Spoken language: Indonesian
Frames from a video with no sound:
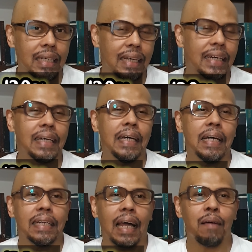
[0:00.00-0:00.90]
Ya.
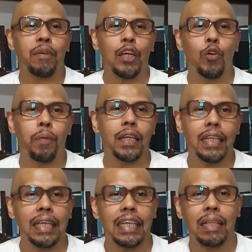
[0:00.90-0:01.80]
Dalam kehidupan
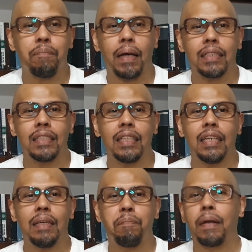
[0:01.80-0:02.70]
ini kita
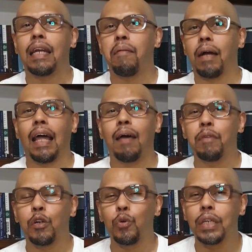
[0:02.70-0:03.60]
pasti pernah
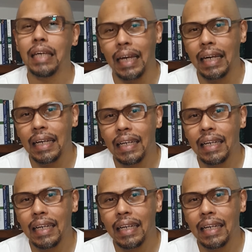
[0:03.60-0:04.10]
mengalami kerugian.